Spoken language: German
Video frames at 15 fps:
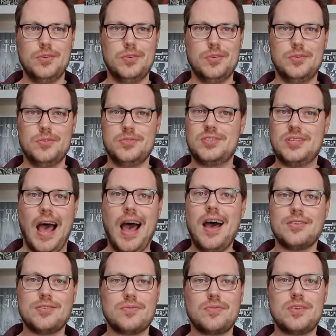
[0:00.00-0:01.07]
äh,
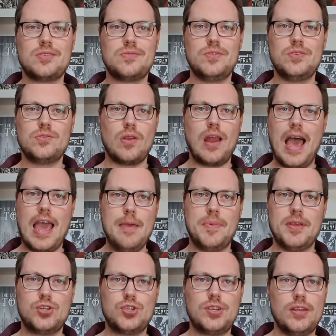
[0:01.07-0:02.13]
Star, sowas wie so ein Hype
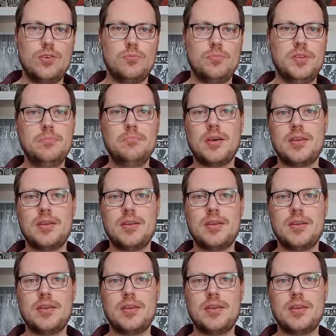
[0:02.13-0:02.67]
entsteht um ihn.